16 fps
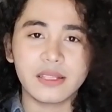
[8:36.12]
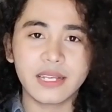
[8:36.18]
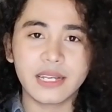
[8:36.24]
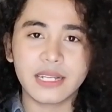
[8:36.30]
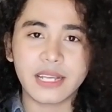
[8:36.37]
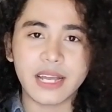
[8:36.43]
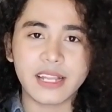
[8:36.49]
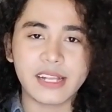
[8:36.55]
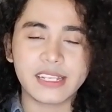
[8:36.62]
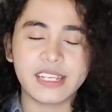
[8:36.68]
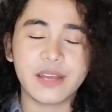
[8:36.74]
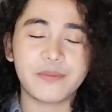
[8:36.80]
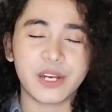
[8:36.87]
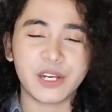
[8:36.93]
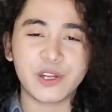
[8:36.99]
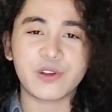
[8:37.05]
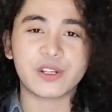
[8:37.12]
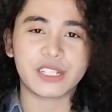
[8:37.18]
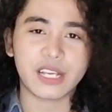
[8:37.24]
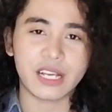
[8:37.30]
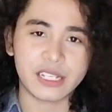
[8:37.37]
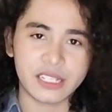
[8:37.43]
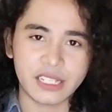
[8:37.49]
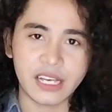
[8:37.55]
Dan tak hanya Jeffrey Nicole
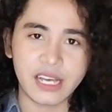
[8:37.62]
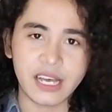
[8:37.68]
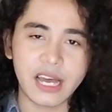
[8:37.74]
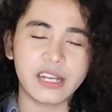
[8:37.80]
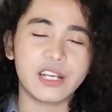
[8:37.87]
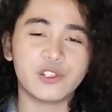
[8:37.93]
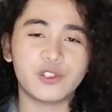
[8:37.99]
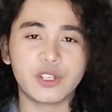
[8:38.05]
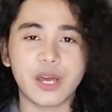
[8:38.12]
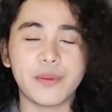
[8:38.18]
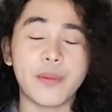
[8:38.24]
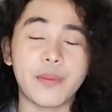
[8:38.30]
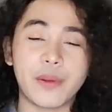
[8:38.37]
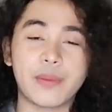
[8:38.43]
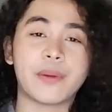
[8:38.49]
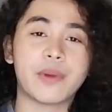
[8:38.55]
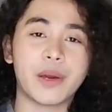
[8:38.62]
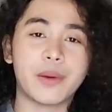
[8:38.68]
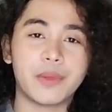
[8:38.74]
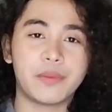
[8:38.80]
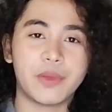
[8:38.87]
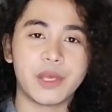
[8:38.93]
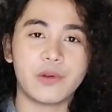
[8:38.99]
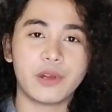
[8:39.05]
saja, ada juga beberapa
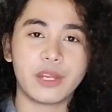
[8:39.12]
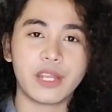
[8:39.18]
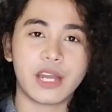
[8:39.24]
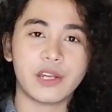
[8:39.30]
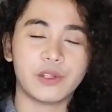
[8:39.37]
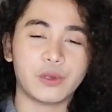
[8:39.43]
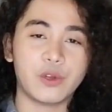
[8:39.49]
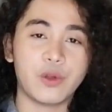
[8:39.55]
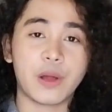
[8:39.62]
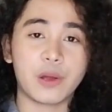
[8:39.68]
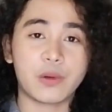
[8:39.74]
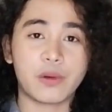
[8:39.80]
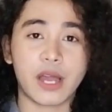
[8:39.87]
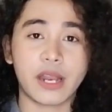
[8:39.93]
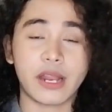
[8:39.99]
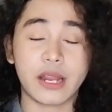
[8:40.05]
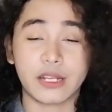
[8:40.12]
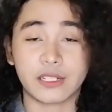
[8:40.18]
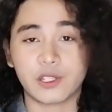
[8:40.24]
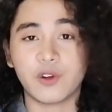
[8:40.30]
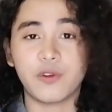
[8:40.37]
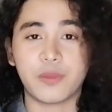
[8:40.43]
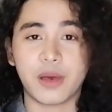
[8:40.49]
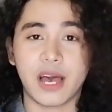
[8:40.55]
public figure yang dituduh melakukan hal yang
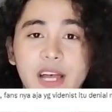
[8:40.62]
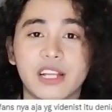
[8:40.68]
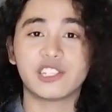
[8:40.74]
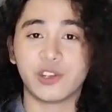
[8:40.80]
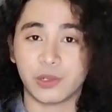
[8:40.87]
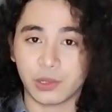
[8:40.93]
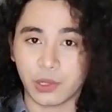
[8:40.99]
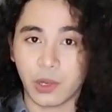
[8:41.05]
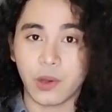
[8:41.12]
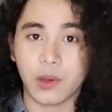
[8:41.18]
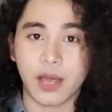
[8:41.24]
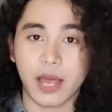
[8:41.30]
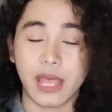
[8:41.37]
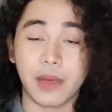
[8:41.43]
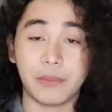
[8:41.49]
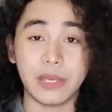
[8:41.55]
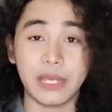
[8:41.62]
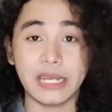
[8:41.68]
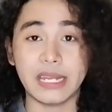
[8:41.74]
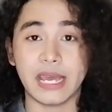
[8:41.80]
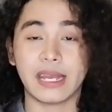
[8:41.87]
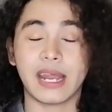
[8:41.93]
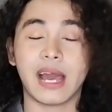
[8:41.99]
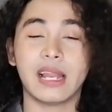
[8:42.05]
serupa. Contoh kayak
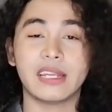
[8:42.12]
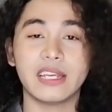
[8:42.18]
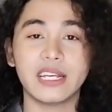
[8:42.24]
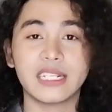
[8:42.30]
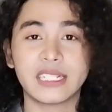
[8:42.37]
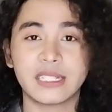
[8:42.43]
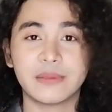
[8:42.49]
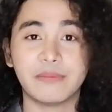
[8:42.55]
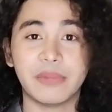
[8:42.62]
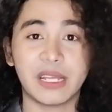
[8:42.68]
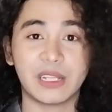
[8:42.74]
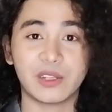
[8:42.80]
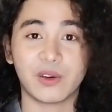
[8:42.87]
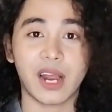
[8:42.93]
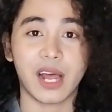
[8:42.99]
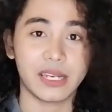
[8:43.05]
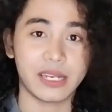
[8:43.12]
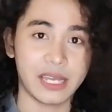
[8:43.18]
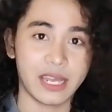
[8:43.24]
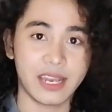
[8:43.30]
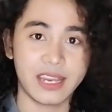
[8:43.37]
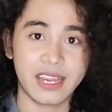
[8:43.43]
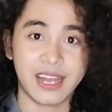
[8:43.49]
PDN alias Victor Alden.